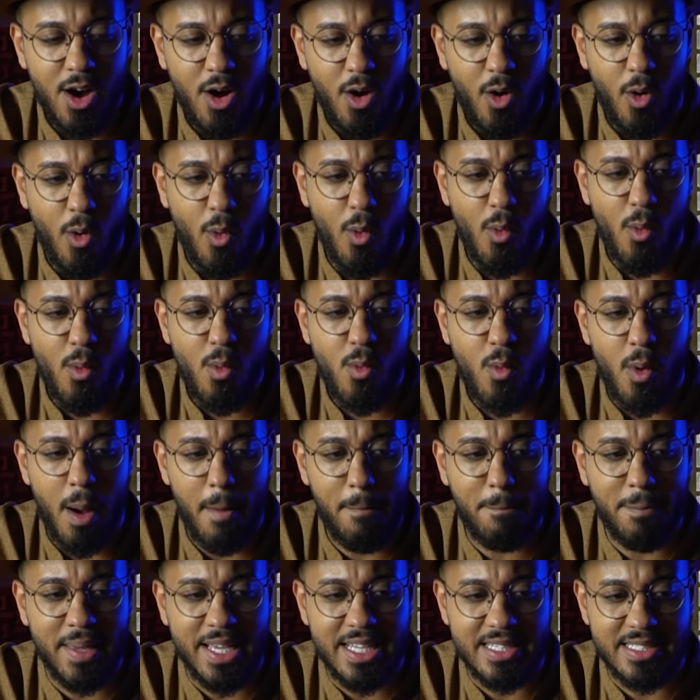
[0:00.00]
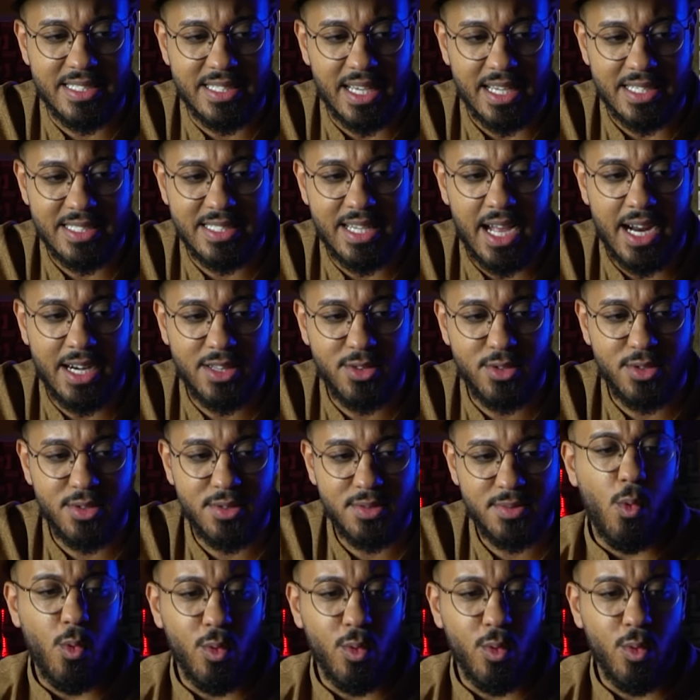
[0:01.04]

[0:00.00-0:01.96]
ou com a pinça, certo?